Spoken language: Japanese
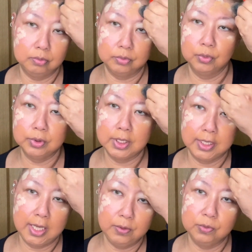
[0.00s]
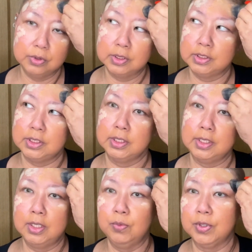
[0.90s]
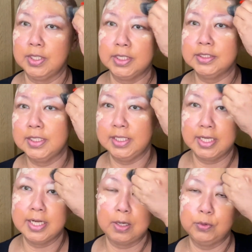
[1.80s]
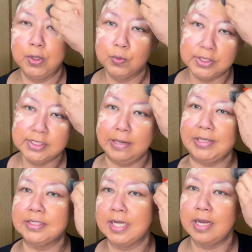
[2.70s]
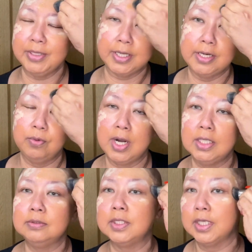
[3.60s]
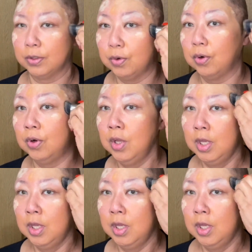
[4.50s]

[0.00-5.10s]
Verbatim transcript: どんな芸能人っていうのかな好きでなんかお手本にしてますかみたいなのがあるんだけど